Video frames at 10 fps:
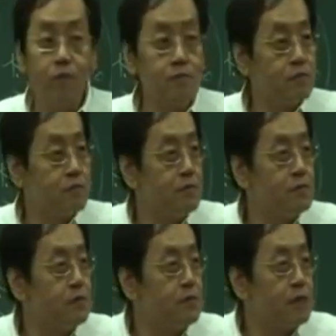啊，
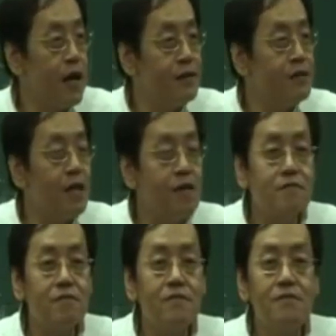他
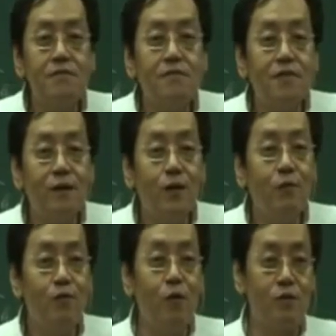在
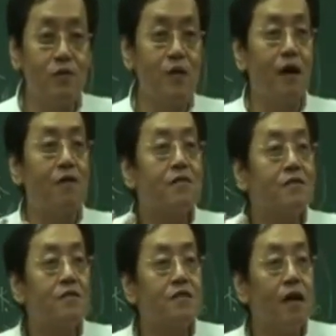运动之下
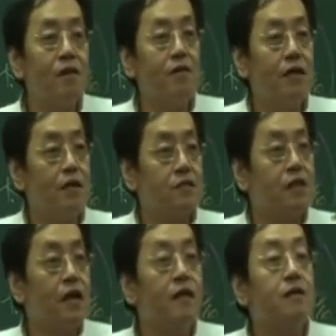伤
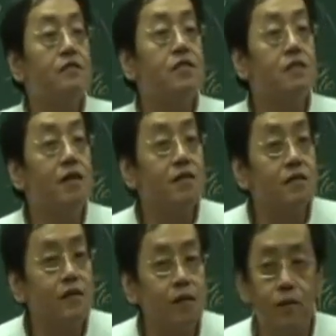伤了津
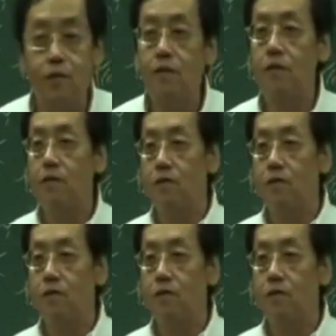液之后。